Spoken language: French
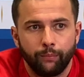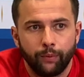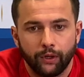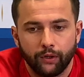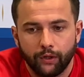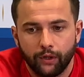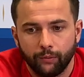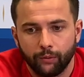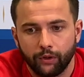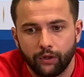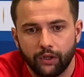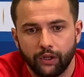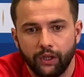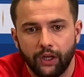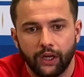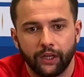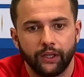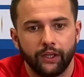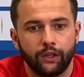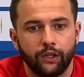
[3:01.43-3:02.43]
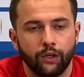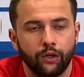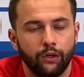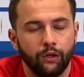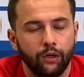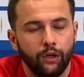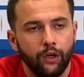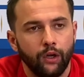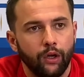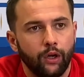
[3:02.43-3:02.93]
personnellement que ces derniers
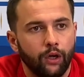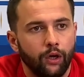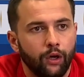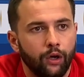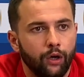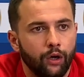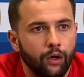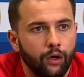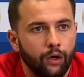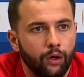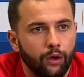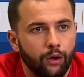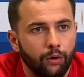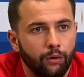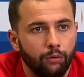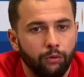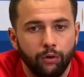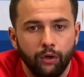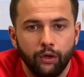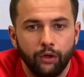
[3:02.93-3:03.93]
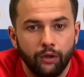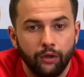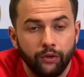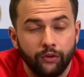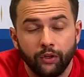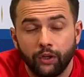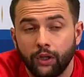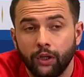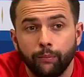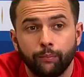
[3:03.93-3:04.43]
temps, les,
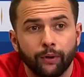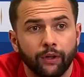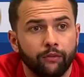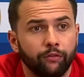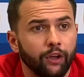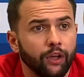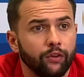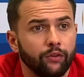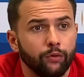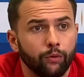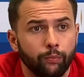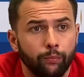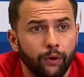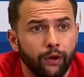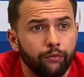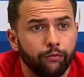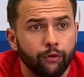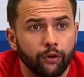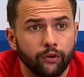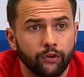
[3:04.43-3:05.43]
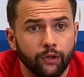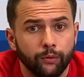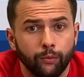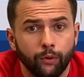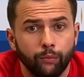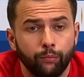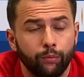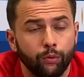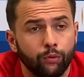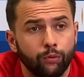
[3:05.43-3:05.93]
les, équipes adverses n'ont pas
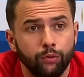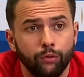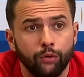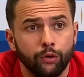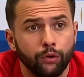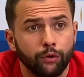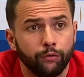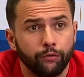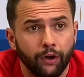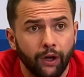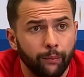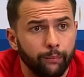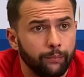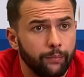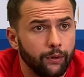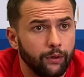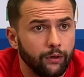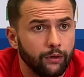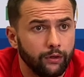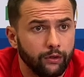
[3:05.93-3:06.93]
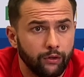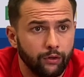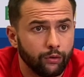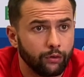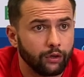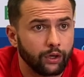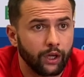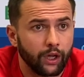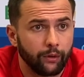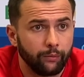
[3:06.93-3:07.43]
forcément beaucoup de frappes, si on
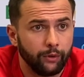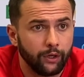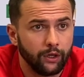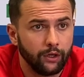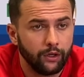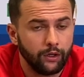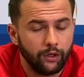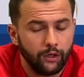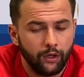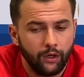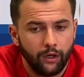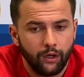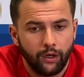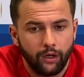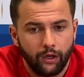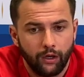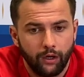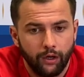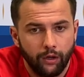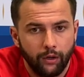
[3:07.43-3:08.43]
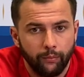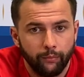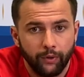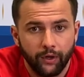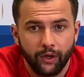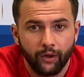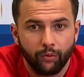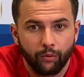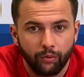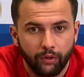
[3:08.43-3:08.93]
regarde bien. Euh,
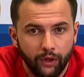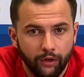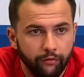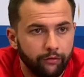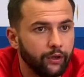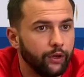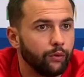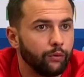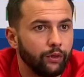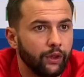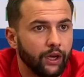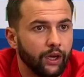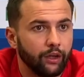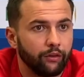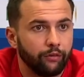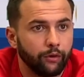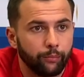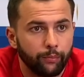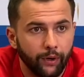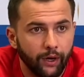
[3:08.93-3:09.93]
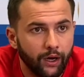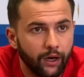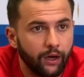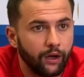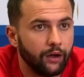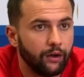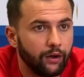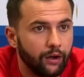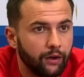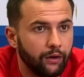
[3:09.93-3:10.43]
mais on avait, on n'arrivait
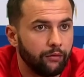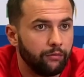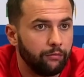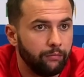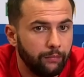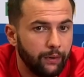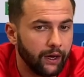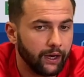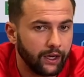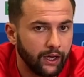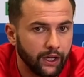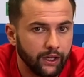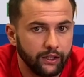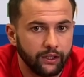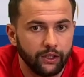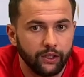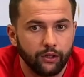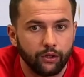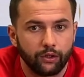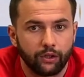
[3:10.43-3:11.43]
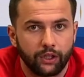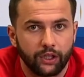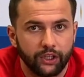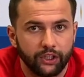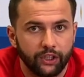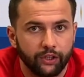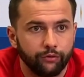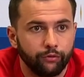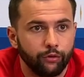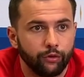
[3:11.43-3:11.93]
pas à, garder notre
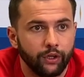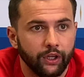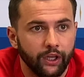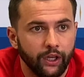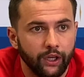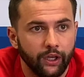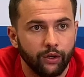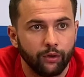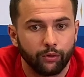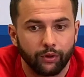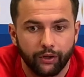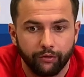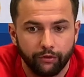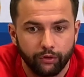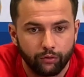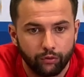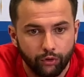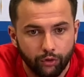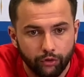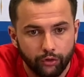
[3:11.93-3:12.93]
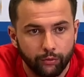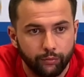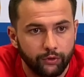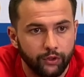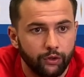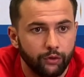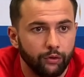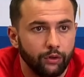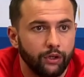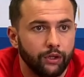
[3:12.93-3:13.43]
cage inviolée. On avait toujours ce petit
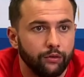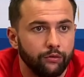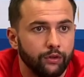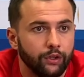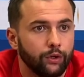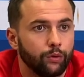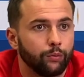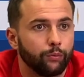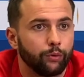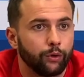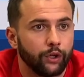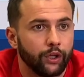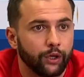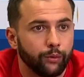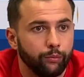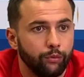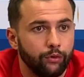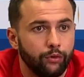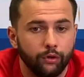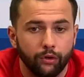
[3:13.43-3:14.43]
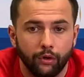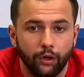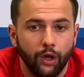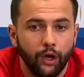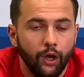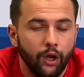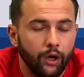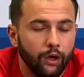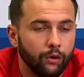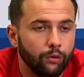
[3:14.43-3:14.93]
truc qui faisait qu'on prenait un but. Euh,
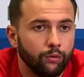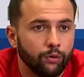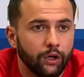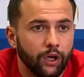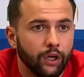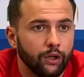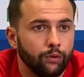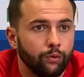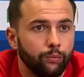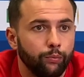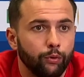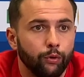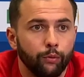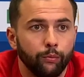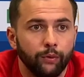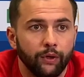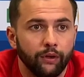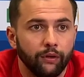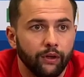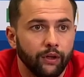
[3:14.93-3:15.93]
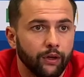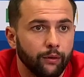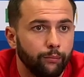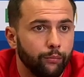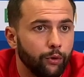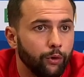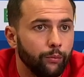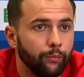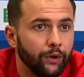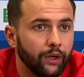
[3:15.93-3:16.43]
Concarneau, premier,
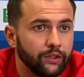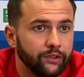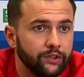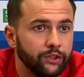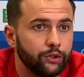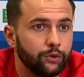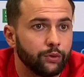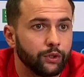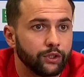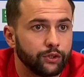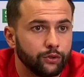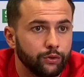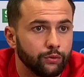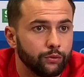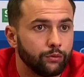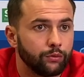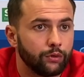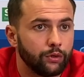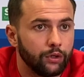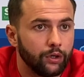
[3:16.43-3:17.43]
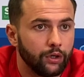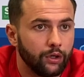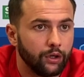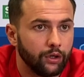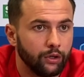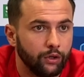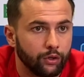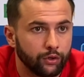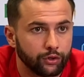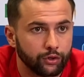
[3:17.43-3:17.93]
première situation euh,
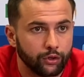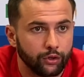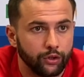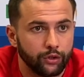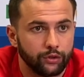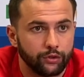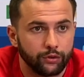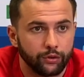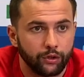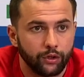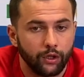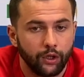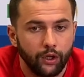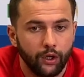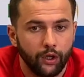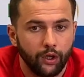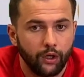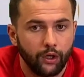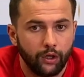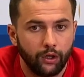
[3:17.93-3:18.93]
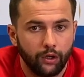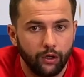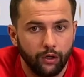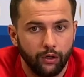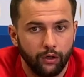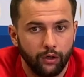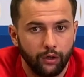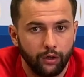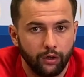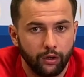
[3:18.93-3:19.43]
dangereuse,
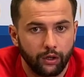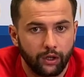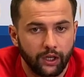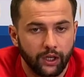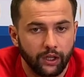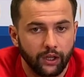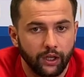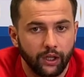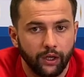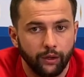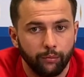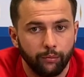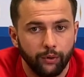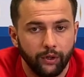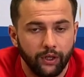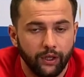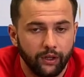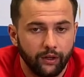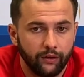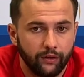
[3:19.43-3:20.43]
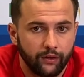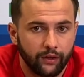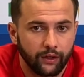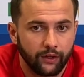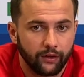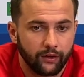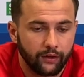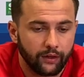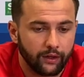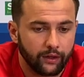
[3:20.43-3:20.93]
euh, cadrée, ben, il, ça,
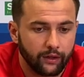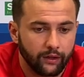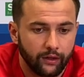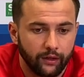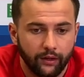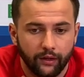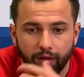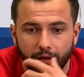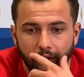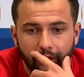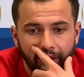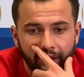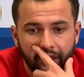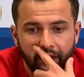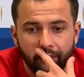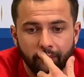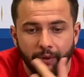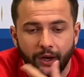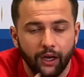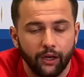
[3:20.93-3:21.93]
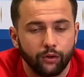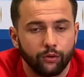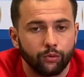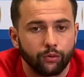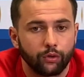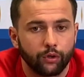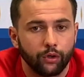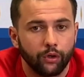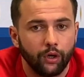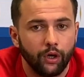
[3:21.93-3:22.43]
il, marque.
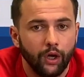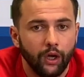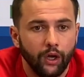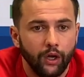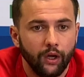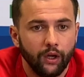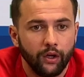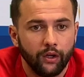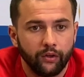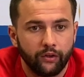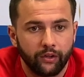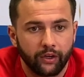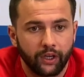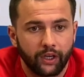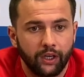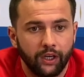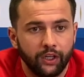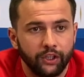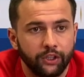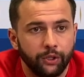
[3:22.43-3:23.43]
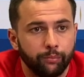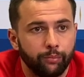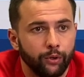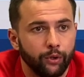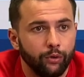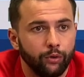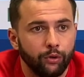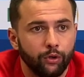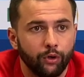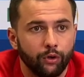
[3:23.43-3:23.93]
Donc c'est vrai que là, j'ai pas
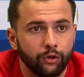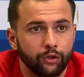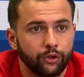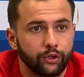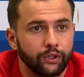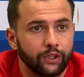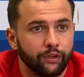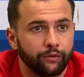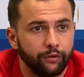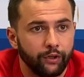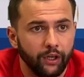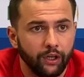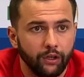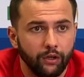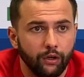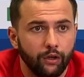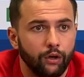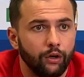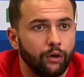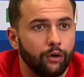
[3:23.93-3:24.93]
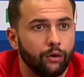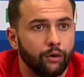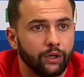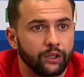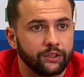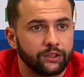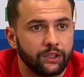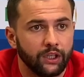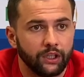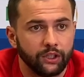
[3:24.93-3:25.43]
eu grand-chose à faire au Red
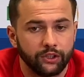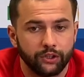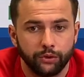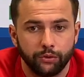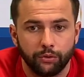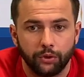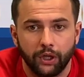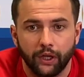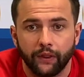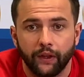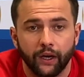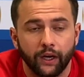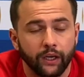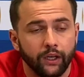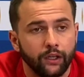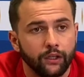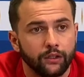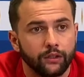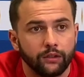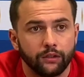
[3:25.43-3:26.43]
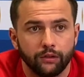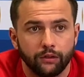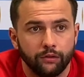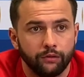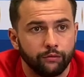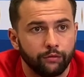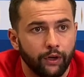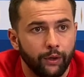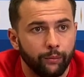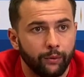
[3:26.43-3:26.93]
J'ai eu un arrêt, une
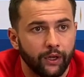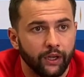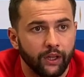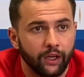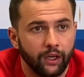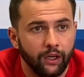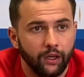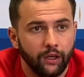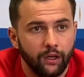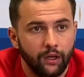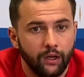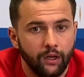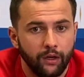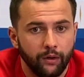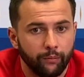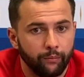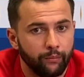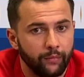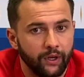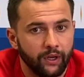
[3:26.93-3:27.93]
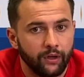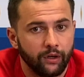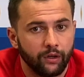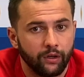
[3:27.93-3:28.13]
frappe cadrée. Mais,